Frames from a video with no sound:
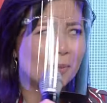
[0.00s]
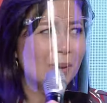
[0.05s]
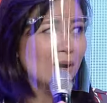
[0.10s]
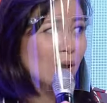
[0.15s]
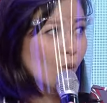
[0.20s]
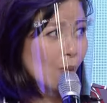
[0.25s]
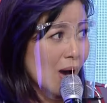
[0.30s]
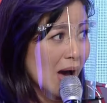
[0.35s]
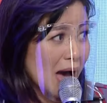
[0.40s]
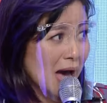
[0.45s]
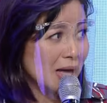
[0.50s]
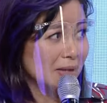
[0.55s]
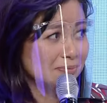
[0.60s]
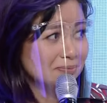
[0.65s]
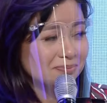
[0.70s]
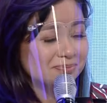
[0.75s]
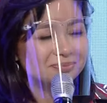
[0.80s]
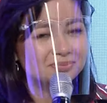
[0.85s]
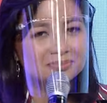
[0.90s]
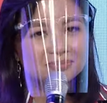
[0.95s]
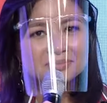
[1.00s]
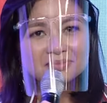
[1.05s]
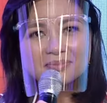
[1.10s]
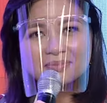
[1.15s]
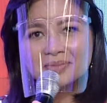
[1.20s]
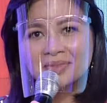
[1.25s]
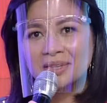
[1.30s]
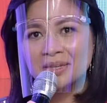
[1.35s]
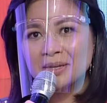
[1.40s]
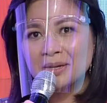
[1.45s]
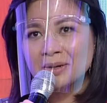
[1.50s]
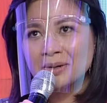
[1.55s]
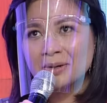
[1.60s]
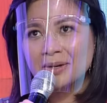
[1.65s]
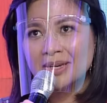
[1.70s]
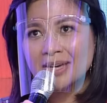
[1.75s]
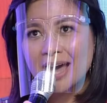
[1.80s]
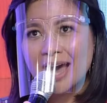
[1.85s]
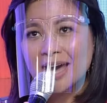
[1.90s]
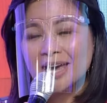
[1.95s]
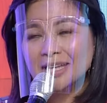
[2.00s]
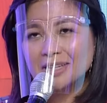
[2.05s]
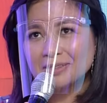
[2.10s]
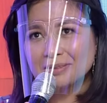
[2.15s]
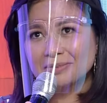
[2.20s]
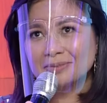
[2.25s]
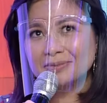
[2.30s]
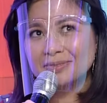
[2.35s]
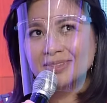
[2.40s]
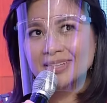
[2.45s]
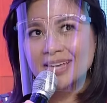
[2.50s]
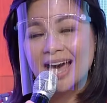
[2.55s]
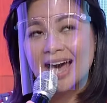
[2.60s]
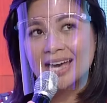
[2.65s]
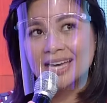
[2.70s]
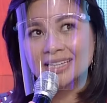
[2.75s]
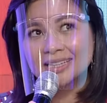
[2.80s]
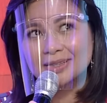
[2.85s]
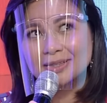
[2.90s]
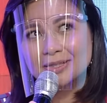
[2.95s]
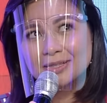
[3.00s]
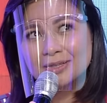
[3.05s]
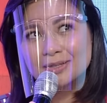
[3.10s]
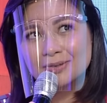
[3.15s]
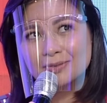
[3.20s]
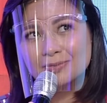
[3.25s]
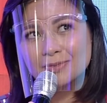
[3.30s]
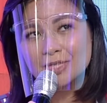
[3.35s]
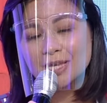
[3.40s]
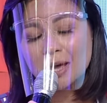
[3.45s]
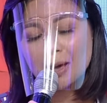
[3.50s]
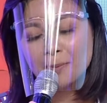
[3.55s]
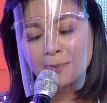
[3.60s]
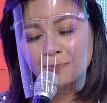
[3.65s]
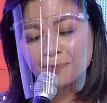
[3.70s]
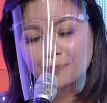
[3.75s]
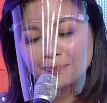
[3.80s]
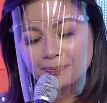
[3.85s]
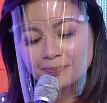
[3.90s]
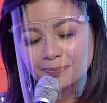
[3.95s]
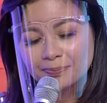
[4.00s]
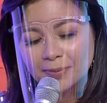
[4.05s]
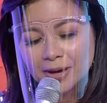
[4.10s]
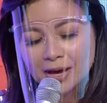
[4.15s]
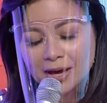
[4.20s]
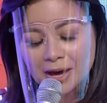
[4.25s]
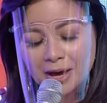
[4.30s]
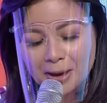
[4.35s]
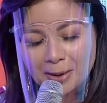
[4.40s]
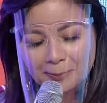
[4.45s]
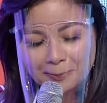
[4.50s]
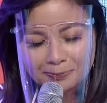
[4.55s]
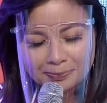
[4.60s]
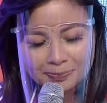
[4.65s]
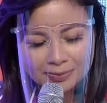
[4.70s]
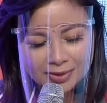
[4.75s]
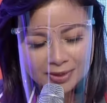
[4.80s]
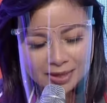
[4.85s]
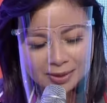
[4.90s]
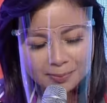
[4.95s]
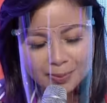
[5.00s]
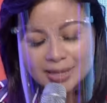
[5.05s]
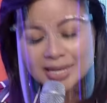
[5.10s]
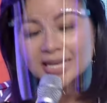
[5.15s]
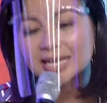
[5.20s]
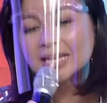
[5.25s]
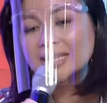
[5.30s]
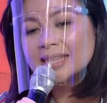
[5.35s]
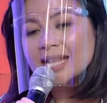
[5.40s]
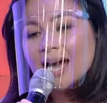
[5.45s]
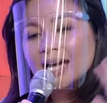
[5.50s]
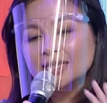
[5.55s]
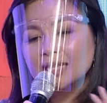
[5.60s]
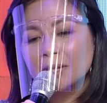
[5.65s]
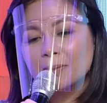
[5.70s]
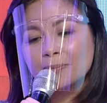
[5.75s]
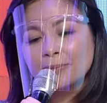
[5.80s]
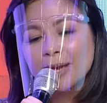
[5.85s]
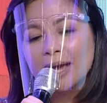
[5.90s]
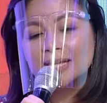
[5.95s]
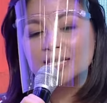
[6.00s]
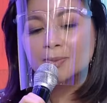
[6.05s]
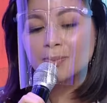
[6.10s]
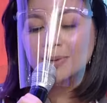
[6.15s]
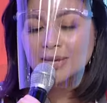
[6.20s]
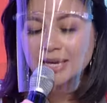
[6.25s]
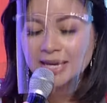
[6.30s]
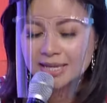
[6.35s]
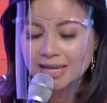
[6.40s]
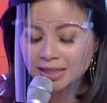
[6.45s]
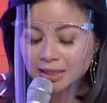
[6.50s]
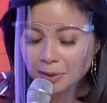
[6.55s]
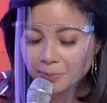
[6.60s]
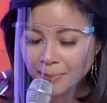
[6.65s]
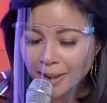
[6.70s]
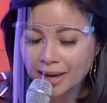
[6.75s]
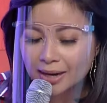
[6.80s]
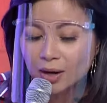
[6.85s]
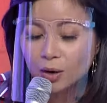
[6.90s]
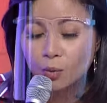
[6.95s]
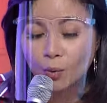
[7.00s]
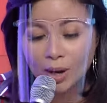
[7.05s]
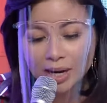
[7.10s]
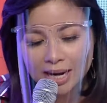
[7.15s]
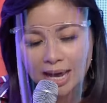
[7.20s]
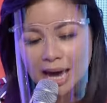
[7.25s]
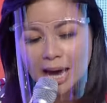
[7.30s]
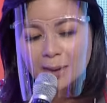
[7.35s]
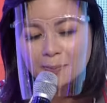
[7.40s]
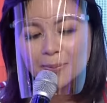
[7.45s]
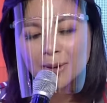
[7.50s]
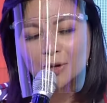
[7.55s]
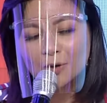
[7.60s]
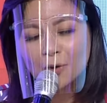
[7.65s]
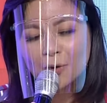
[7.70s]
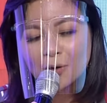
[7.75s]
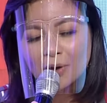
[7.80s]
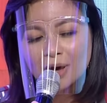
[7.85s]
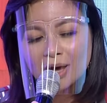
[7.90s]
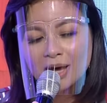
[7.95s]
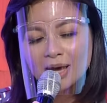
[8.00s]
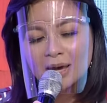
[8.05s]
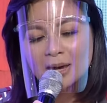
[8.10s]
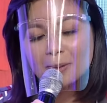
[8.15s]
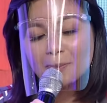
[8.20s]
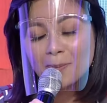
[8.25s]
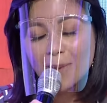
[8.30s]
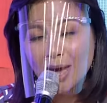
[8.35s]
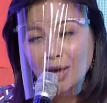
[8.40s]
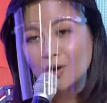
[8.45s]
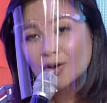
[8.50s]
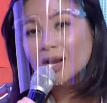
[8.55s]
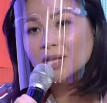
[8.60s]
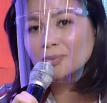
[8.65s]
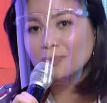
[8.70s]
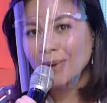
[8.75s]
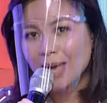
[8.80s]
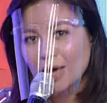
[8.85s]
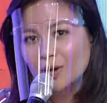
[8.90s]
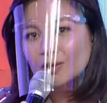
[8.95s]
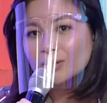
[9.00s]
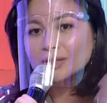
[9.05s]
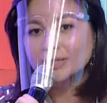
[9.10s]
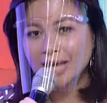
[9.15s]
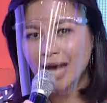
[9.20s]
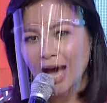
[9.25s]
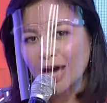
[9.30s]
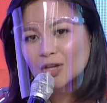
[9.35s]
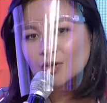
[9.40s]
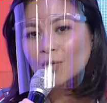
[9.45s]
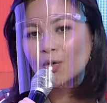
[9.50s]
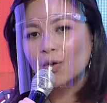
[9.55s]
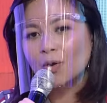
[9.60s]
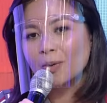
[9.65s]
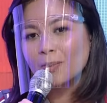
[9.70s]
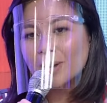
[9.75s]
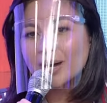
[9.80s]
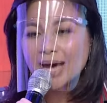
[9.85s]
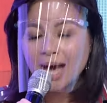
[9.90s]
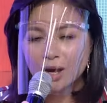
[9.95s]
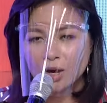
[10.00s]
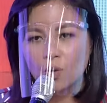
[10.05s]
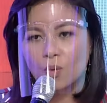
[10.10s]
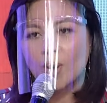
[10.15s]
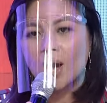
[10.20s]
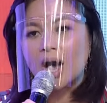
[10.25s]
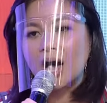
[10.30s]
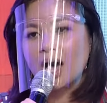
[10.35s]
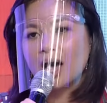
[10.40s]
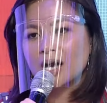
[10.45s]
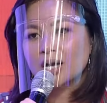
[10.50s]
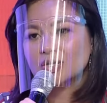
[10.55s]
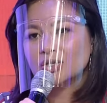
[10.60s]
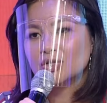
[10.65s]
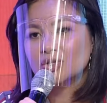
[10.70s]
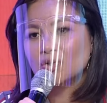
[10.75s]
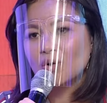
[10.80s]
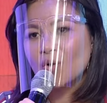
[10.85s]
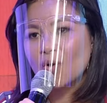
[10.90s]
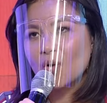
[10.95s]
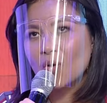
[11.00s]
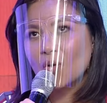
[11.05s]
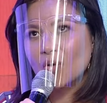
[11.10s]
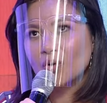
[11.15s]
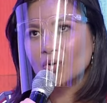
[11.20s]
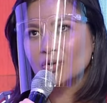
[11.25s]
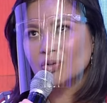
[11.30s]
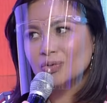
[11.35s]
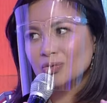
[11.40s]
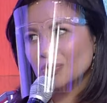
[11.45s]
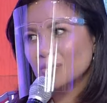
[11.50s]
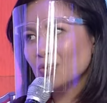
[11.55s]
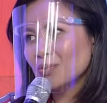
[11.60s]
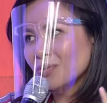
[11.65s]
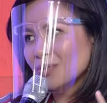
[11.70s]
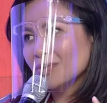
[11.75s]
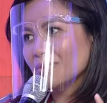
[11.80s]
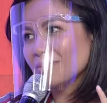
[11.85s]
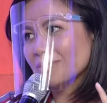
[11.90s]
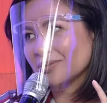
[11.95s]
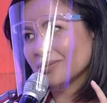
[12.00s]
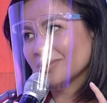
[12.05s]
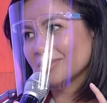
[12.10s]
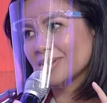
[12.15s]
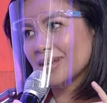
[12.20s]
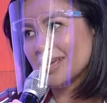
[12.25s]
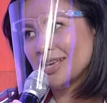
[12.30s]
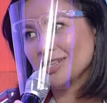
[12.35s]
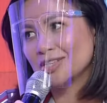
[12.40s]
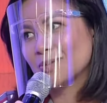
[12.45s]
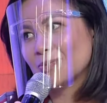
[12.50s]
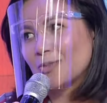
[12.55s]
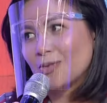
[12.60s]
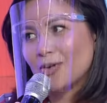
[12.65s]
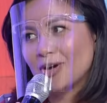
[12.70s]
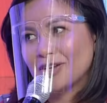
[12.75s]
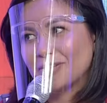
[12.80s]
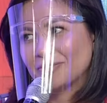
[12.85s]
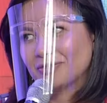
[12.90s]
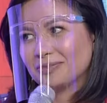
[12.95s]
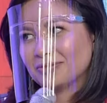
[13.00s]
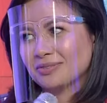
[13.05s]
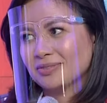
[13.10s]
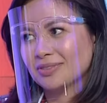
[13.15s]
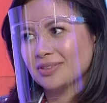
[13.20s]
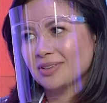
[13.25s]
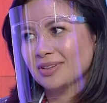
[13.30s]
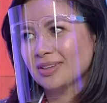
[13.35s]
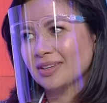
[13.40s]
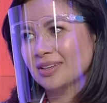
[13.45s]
magawa. Kahit kahit sa um, paligid natin, kahit sa paligid natin parang wala, pero meron at meron tayong magagawa. So, yun yung naisip ko kayo. Totoo,